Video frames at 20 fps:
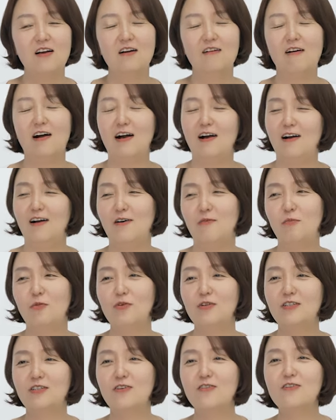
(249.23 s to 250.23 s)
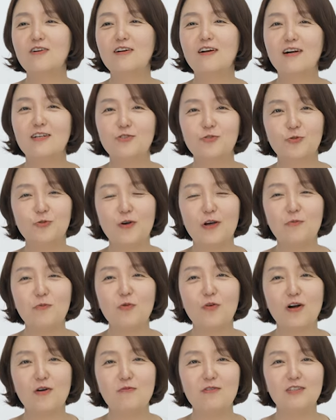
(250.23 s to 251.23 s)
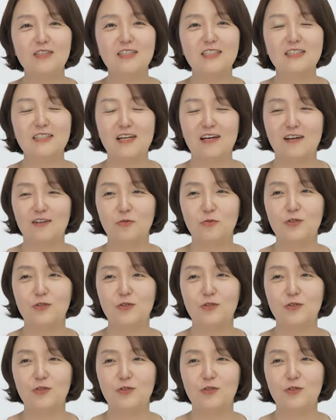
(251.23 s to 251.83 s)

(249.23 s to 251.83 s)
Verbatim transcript: 아, 뭐 그런 걸 가지고 행복감을 느끼냐,